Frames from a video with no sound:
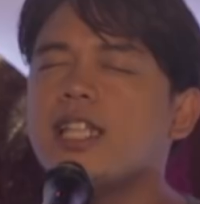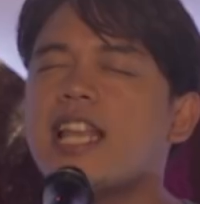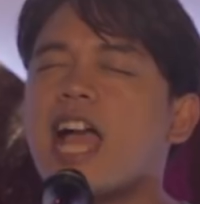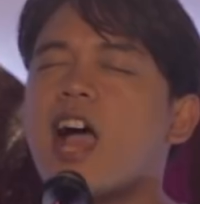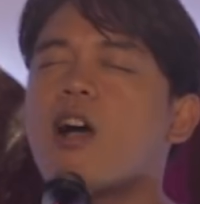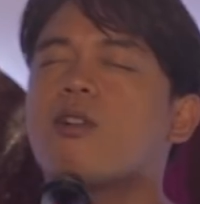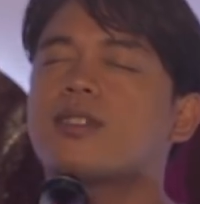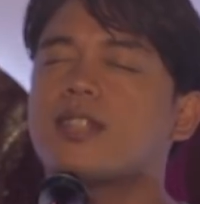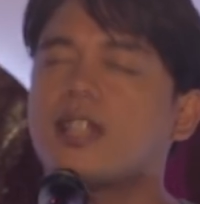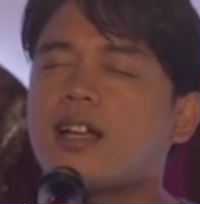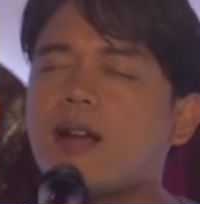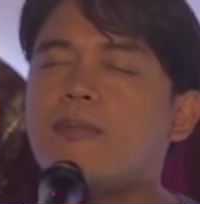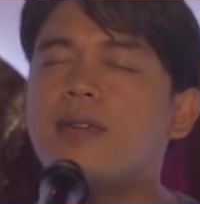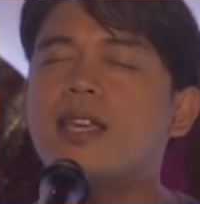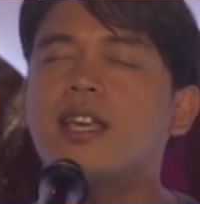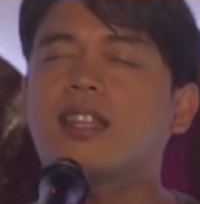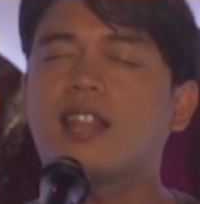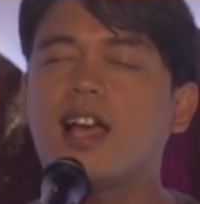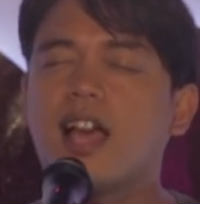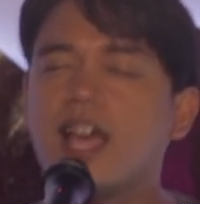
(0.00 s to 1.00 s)
nila ako sa
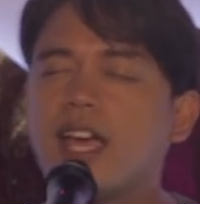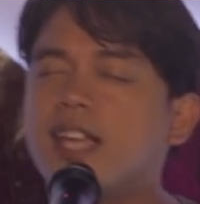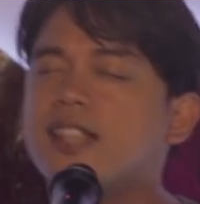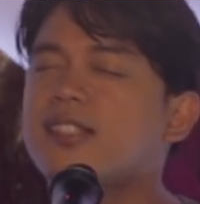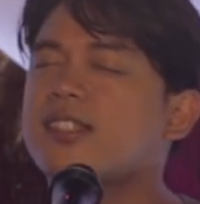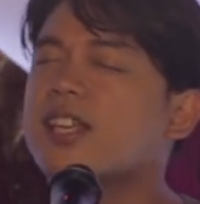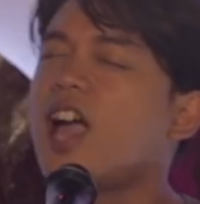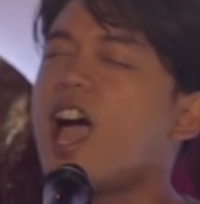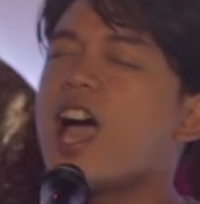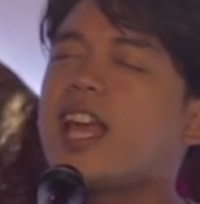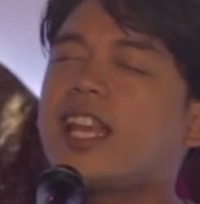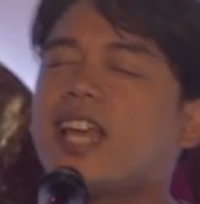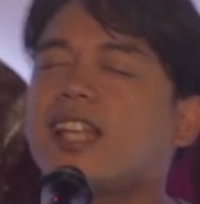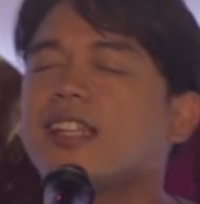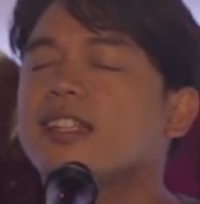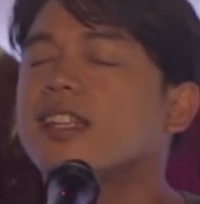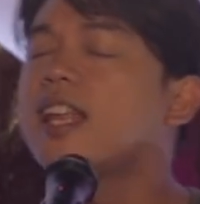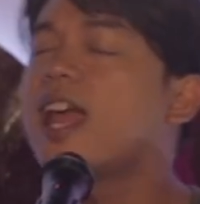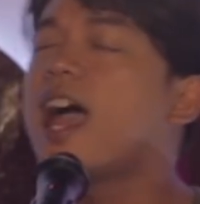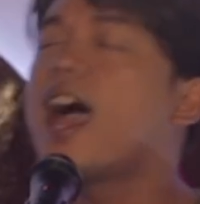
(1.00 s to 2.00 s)
gabi at tangayin sa
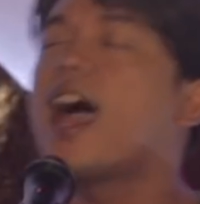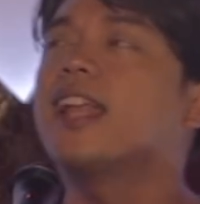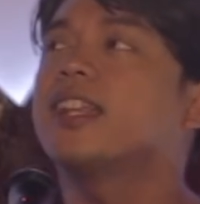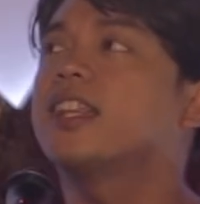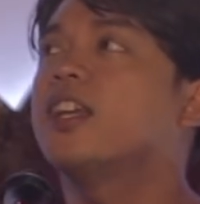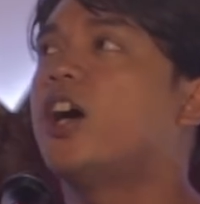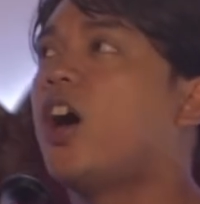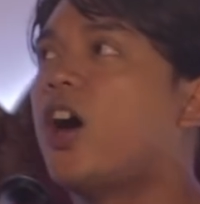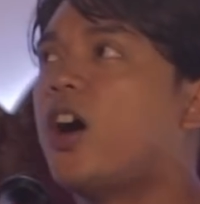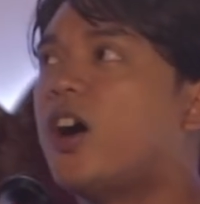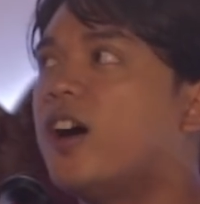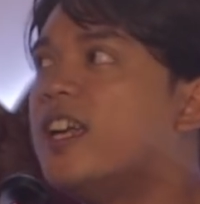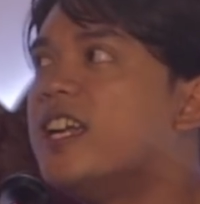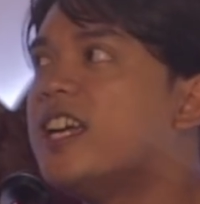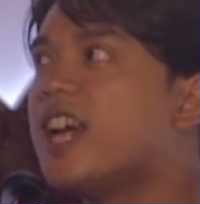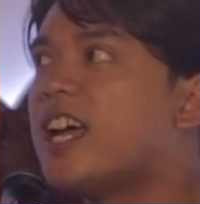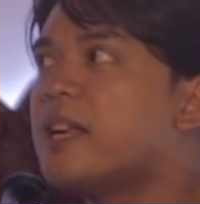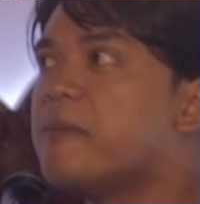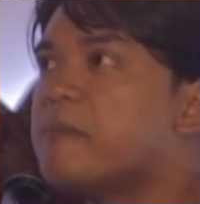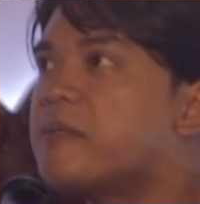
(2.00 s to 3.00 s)
karian nila to.
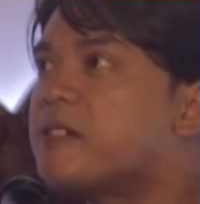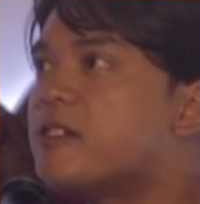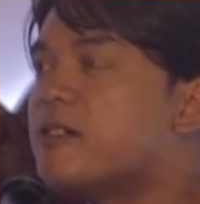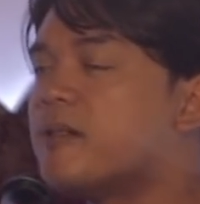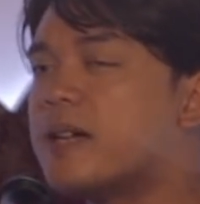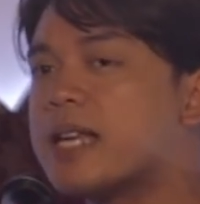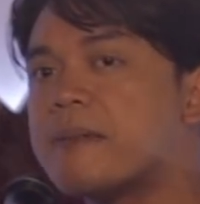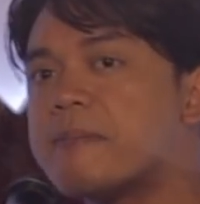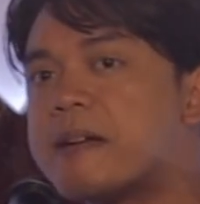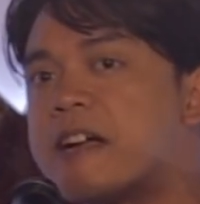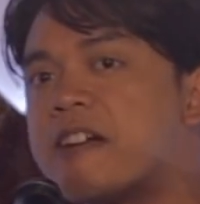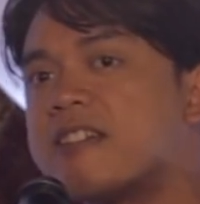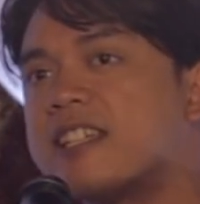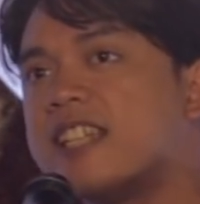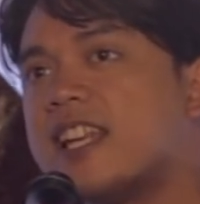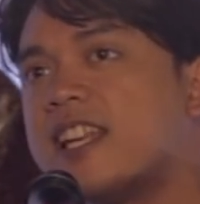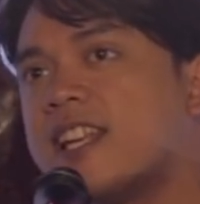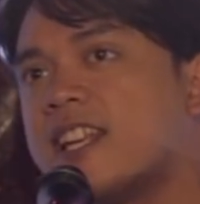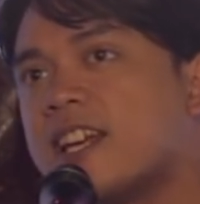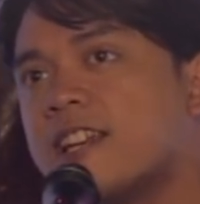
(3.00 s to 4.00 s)
Alam ko, wala pa akong
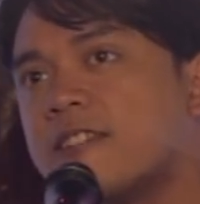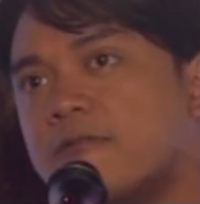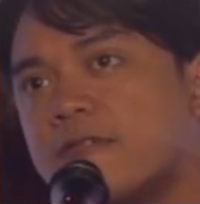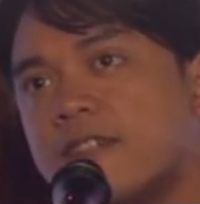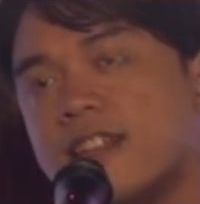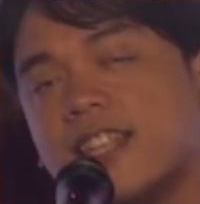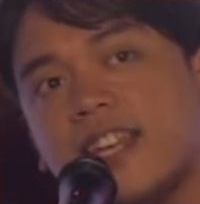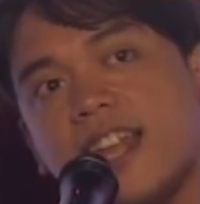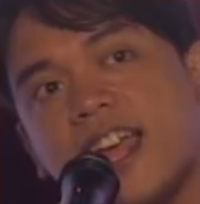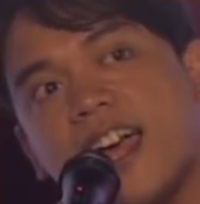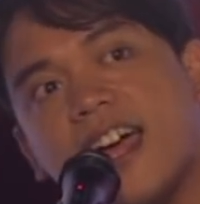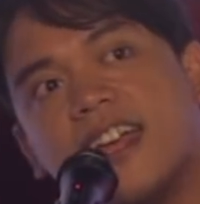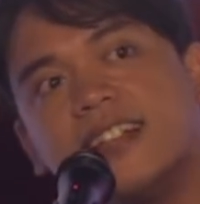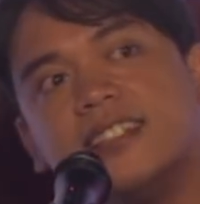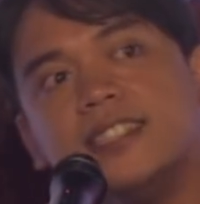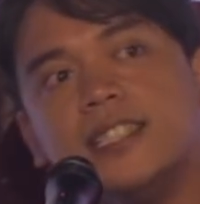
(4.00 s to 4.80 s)
kilala na kinuha nila.